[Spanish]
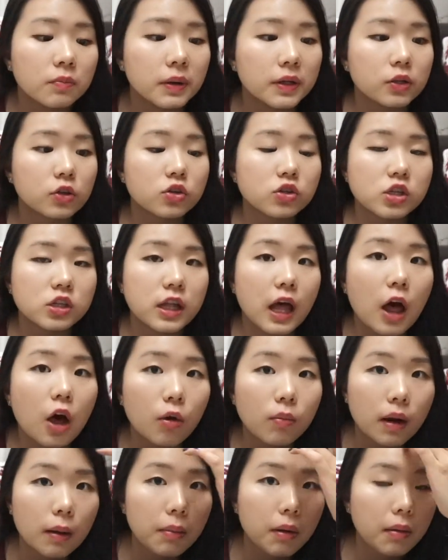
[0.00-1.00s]

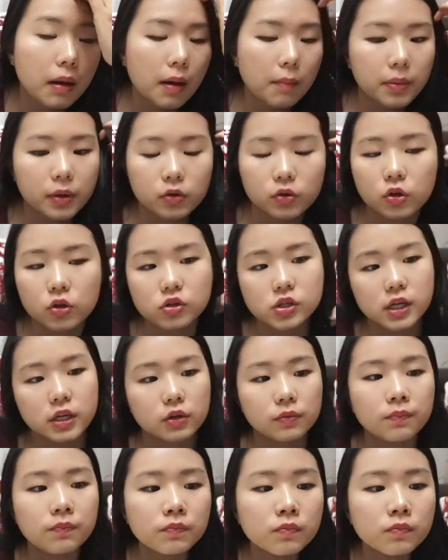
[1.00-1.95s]
patrocinado, bla, bla, bla, pero no, cero.